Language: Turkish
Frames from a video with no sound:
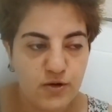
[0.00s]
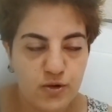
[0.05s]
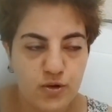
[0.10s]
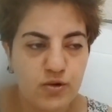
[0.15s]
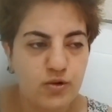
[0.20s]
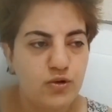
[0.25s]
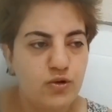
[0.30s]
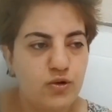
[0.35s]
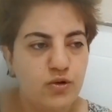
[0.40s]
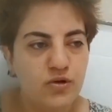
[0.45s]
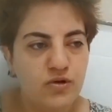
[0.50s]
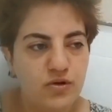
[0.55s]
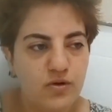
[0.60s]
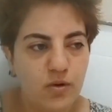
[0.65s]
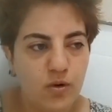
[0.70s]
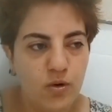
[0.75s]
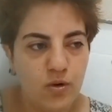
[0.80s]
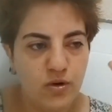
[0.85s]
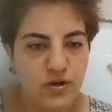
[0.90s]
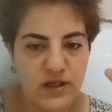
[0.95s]
Çünkü
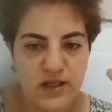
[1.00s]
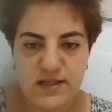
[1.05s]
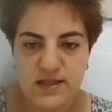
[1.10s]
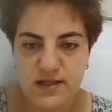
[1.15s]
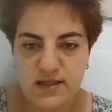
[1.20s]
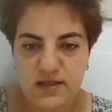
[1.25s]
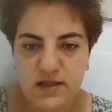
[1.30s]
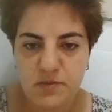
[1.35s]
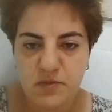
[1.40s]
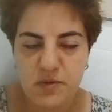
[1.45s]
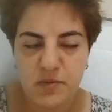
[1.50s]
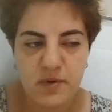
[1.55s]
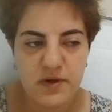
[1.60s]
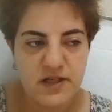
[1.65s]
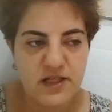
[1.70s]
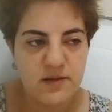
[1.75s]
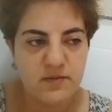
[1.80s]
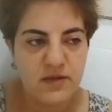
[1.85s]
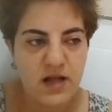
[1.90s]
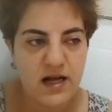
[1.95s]
o yazısına bir
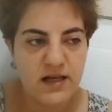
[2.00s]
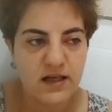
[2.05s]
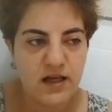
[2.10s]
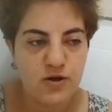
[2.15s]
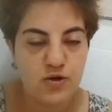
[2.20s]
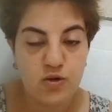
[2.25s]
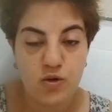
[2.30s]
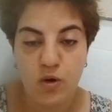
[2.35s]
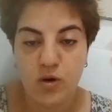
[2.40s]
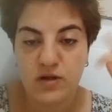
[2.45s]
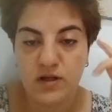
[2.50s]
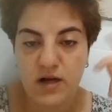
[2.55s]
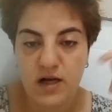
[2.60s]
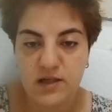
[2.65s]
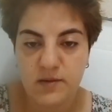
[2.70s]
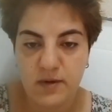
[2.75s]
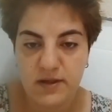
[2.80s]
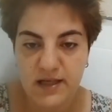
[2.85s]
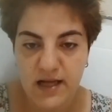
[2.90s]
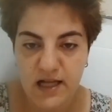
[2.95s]
bakayım derken sonradan
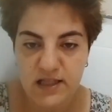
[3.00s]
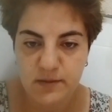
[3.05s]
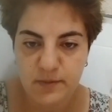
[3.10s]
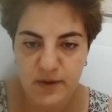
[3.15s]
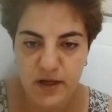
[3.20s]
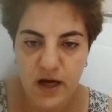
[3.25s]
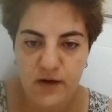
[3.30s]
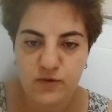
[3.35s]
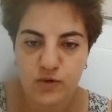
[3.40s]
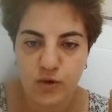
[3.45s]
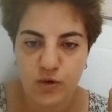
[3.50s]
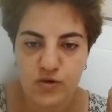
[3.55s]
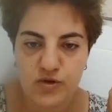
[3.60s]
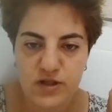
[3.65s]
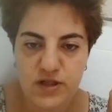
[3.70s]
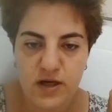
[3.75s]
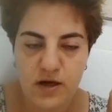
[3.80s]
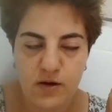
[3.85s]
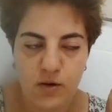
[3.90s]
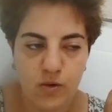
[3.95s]
aklıma geldi bir hafta
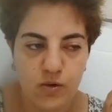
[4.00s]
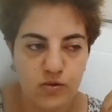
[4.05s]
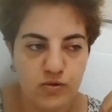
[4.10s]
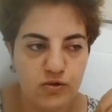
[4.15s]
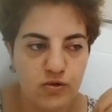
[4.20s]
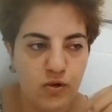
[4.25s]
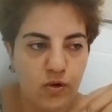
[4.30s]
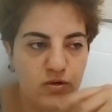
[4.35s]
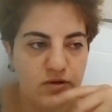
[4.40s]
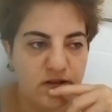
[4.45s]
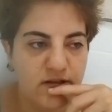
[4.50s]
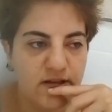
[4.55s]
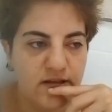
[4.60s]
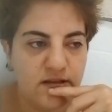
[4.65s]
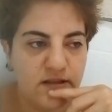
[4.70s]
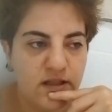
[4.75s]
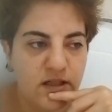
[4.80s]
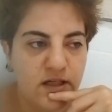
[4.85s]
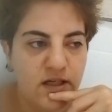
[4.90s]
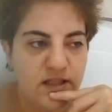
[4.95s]
önce olduğu
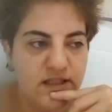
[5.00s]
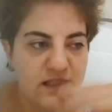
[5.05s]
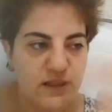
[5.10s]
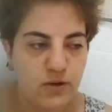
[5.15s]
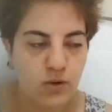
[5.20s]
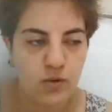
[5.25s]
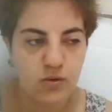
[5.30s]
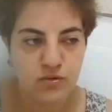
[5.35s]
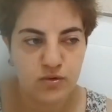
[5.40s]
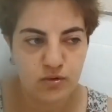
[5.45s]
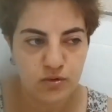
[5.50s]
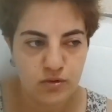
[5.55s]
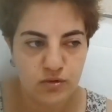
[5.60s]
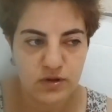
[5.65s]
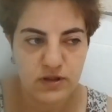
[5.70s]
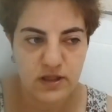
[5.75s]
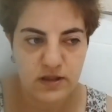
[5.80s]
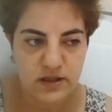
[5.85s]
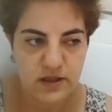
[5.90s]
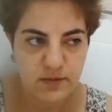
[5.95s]
olayın yeni
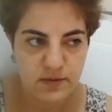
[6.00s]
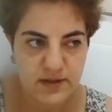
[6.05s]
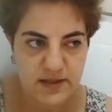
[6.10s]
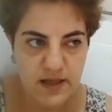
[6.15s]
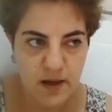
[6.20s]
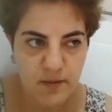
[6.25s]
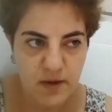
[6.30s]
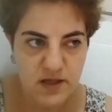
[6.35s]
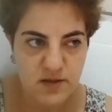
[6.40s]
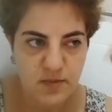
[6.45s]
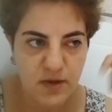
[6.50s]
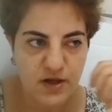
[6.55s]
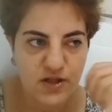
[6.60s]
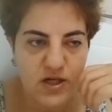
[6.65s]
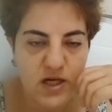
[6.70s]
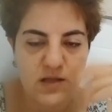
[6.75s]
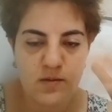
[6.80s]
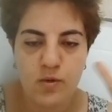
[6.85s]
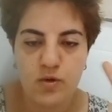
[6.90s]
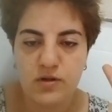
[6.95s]
olduğu diye gibisinden biraz
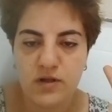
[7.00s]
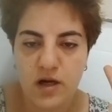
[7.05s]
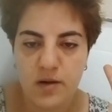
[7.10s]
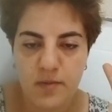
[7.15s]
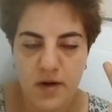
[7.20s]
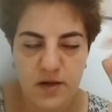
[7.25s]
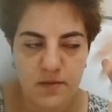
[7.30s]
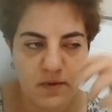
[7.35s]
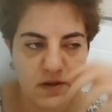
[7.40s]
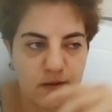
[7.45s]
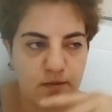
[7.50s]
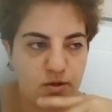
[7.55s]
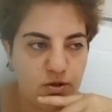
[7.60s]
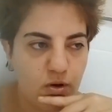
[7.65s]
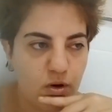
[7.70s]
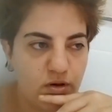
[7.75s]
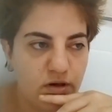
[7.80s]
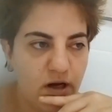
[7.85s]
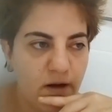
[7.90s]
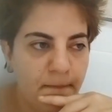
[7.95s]
bakacaktım. O kadar bakmadım
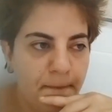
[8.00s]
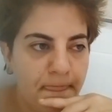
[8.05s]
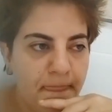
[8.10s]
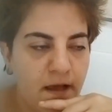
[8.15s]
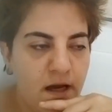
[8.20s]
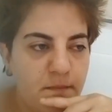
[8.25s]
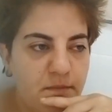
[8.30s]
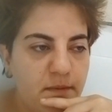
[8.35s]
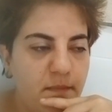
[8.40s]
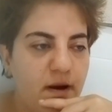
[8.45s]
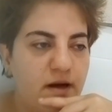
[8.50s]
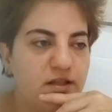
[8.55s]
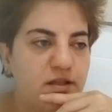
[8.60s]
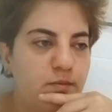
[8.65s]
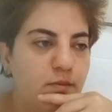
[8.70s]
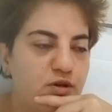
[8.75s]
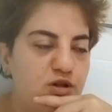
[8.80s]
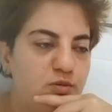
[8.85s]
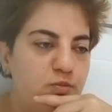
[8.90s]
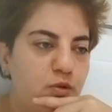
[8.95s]
sonra. Bir
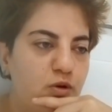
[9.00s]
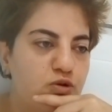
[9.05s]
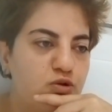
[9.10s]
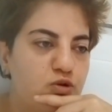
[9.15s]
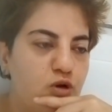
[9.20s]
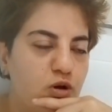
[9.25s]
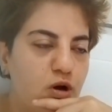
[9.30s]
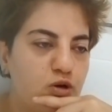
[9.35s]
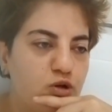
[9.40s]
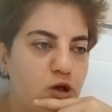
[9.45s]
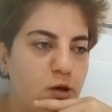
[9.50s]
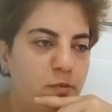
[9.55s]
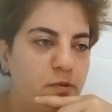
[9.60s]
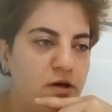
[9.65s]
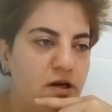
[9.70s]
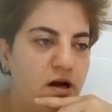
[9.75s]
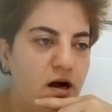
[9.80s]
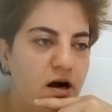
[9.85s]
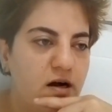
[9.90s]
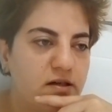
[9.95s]
baktım boş sokak
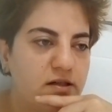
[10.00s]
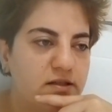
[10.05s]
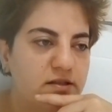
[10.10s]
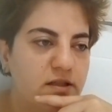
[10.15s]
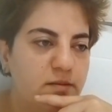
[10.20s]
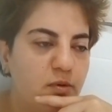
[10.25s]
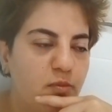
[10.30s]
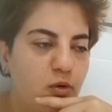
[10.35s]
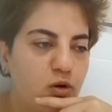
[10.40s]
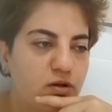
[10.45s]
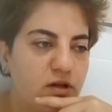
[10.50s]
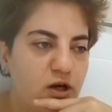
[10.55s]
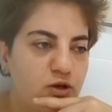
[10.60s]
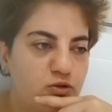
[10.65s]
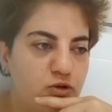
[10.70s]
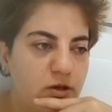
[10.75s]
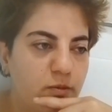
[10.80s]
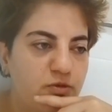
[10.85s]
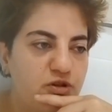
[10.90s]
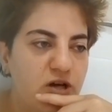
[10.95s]
köpeği hakkında bir boklar
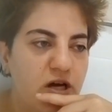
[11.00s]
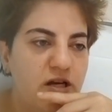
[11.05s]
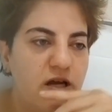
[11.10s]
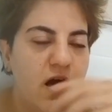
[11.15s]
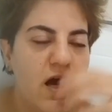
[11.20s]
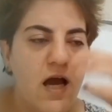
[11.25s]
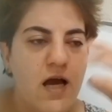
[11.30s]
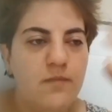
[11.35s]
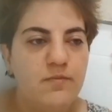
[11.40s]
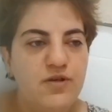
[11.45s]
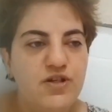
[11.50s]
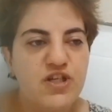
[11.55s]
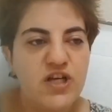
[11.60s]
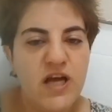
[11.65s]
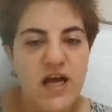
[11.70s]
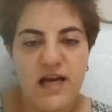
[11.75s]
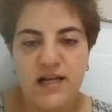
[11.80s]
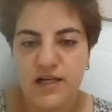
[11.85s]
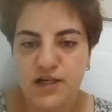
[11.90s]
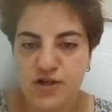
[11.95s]
söylemiş. hani bir
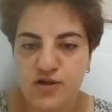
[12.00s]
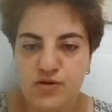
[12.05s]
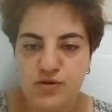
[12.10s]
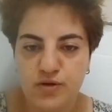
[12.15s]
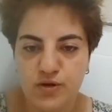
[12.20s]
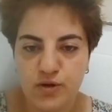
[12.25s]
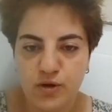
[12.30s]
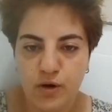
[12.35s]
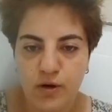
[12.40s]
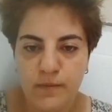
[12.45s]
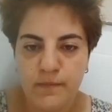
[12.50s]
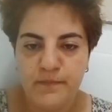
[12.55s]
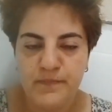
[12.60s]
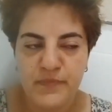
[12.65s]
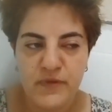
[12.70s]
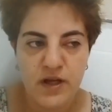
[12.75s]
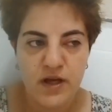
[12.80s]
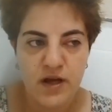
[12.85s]
şey eleştiriyor.